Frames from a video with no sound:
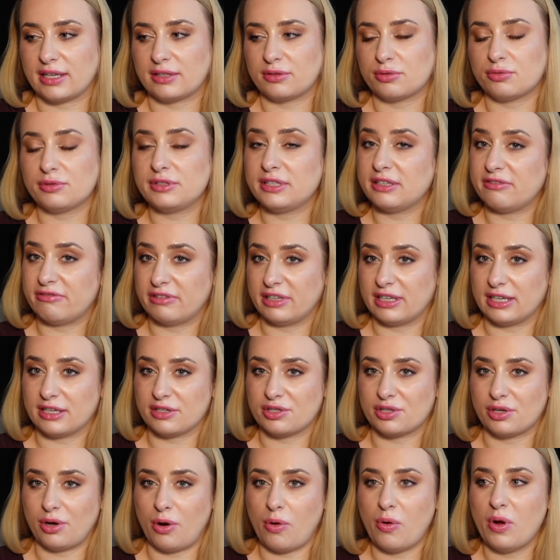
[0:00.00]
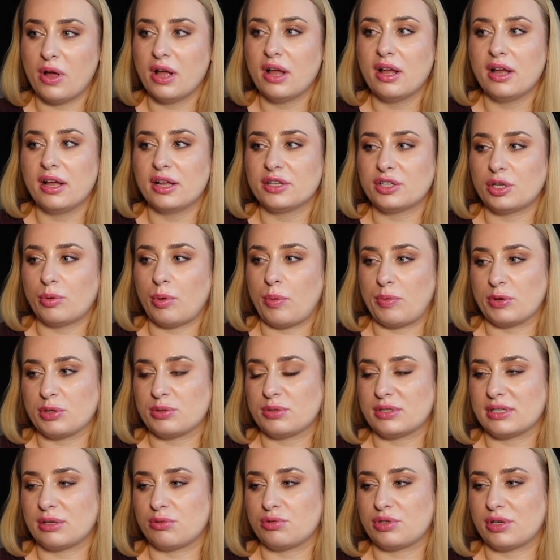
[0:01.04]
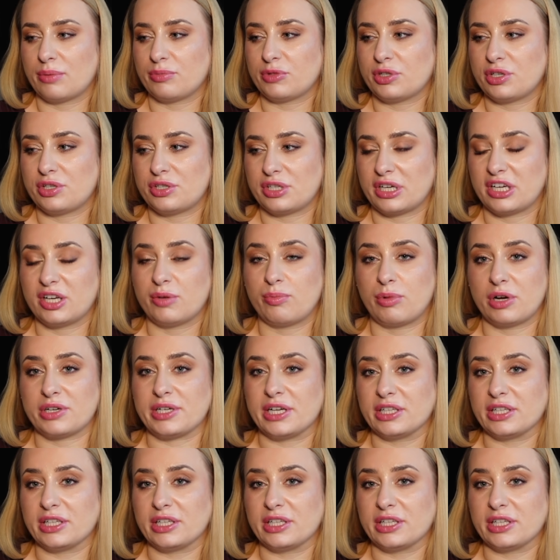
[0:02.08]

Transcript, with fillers: tą divę naszą, to po prostu założyłam do niej czarny płaszcz.